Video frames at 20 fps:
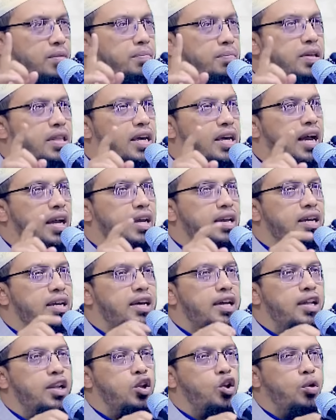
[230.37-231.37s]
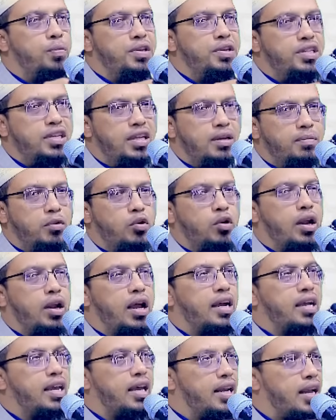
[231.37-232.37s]
বিধায় নবীজির
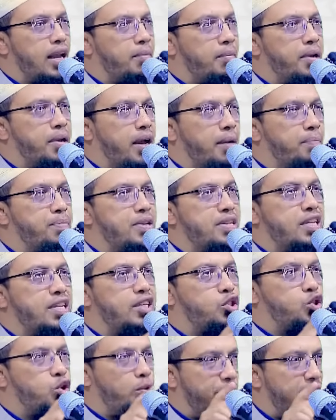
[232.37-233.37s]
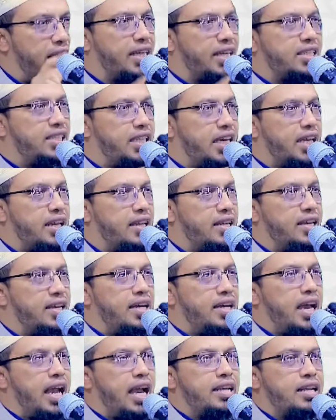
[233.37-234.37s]
বোগরাকের নামে আপনি যে ছবি রাখছেন
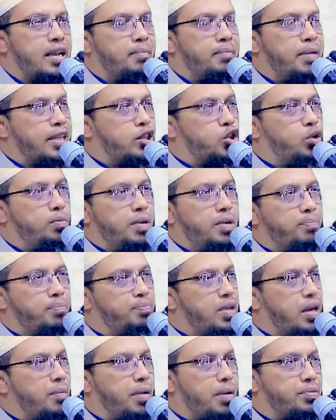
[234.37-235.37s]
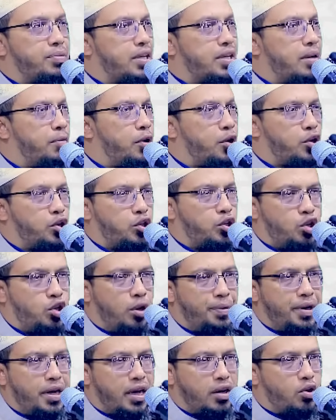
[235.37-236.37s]
এটার মাধ্যমে আপনার ব্যবসা বরকত
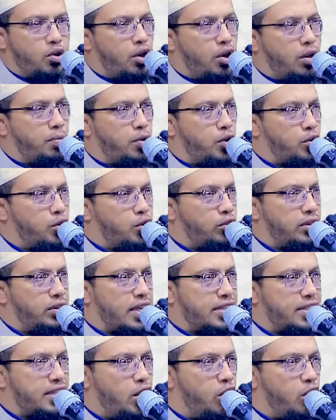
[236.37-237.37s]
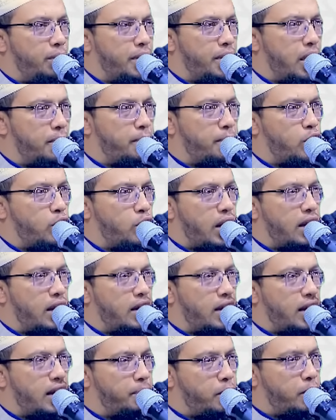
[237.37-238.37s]
হবে না ঘরে বরকত নাজিল হবে না বরং
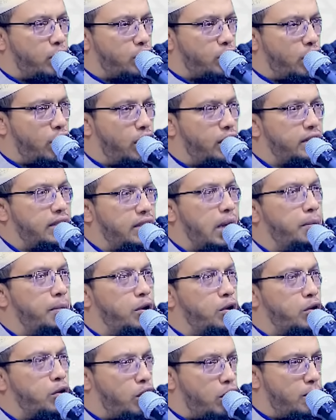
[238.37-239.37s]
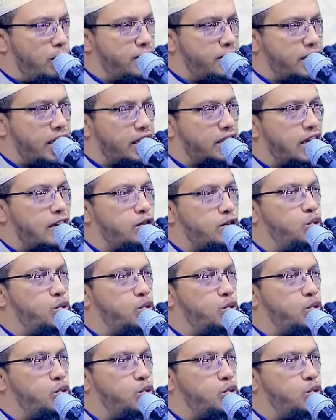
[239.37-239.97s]
আল্লাহর বরকত এবং রহমত আসার